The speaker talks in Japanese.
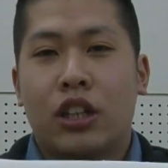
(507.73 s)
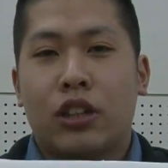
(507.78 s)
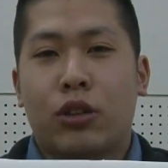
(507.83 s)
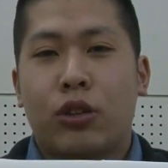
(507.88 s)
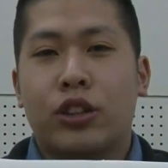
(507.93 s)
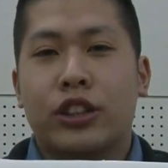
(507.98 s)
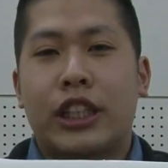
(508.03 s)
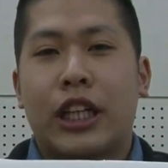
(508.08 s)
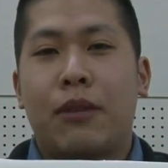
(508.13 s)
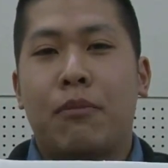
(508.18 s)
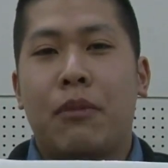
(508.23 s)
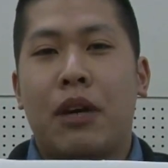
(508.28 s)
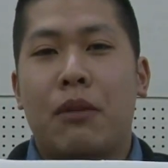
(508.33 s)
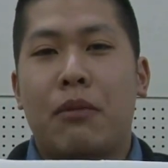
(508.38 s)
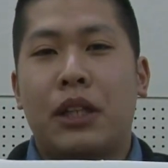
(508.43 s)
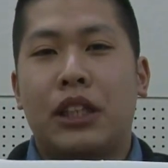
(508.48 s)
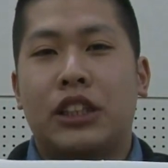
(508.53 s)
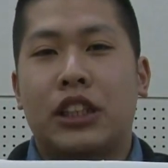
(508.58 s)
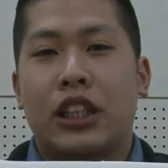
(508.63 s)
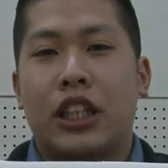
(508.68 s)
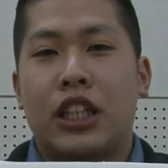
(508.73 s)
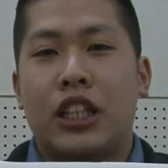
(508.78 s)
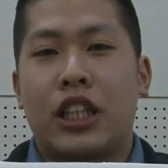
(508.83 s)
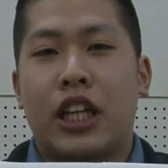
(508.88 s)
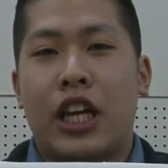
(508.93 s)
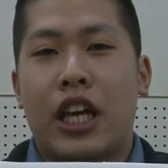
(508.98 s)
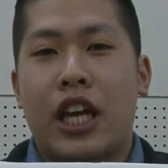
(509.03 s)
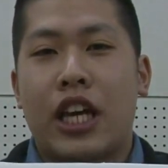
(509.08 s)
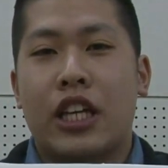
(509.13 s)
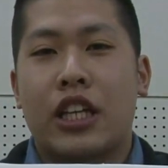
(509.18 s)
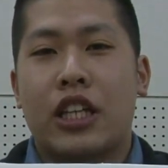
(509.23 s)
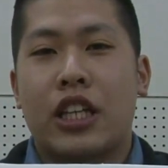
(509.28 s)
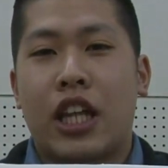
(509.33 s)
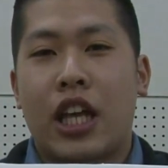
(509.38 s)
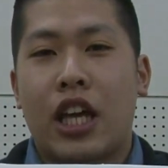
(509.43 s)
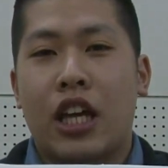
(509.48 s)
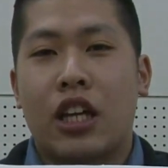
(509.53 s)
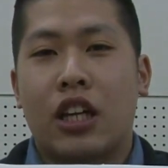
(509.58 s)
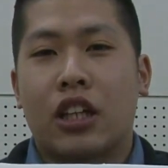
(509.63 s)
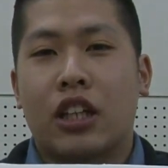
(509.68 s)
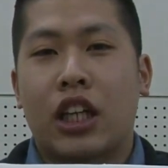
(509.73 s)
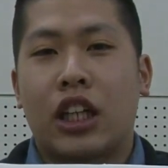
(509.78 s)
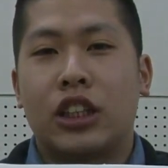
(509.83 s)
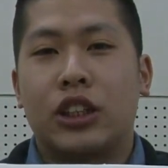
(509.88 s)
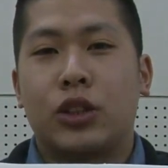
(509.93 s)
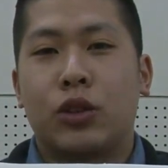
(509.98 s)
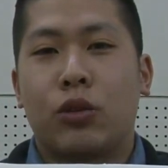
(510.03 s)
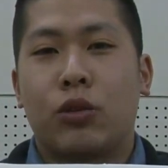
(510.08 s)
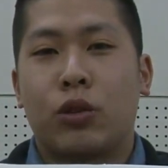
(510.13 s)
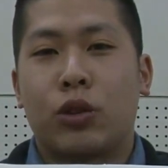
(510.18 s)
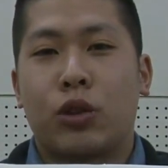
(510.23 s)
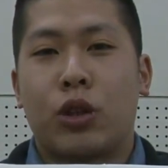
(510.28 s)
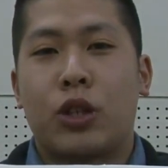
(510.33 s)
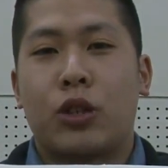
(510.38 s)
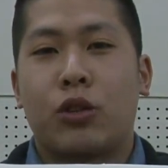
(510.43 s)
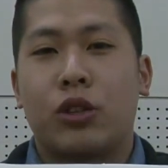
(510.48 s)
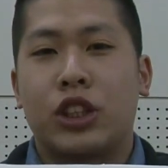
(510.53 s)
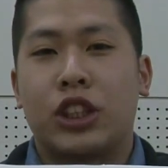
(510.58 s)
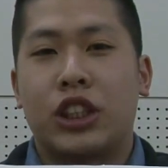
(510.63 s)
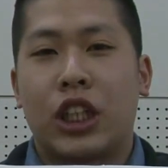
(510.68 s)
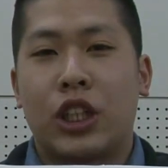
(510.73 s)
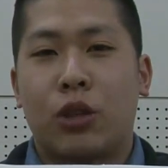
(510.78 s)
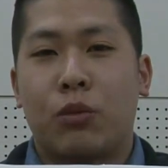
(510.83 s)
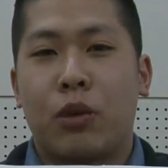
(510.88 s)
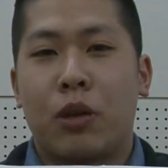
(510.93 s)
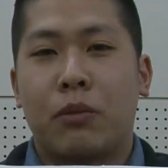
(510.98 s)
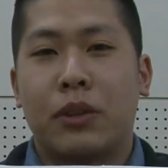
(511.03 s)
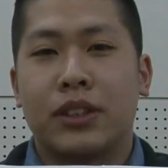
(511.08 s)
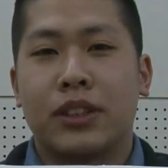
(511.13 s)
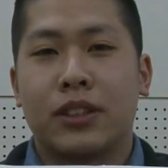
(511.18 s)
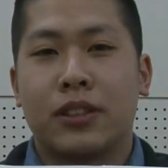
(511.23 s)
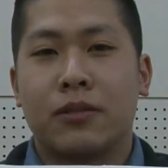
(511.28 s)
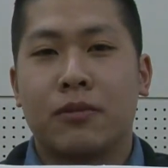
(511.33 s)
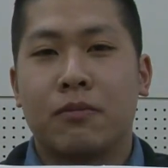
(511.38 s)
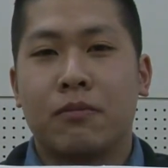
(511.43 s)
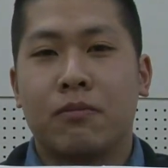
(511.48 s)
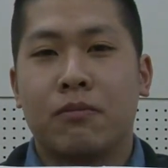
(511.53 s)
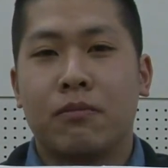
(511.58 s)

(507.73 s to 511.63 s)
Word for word: この3枚目にしかできない演技で会場を虜にしたいと思います